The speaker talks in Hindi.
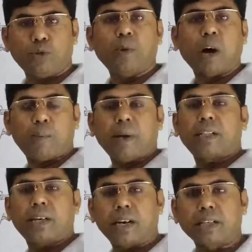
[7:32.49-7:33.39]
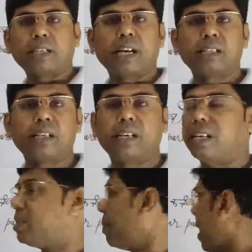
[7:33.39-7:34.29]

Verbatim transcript: जो भाव व्यक्त करना चाह रहे हैं सेंटेंस में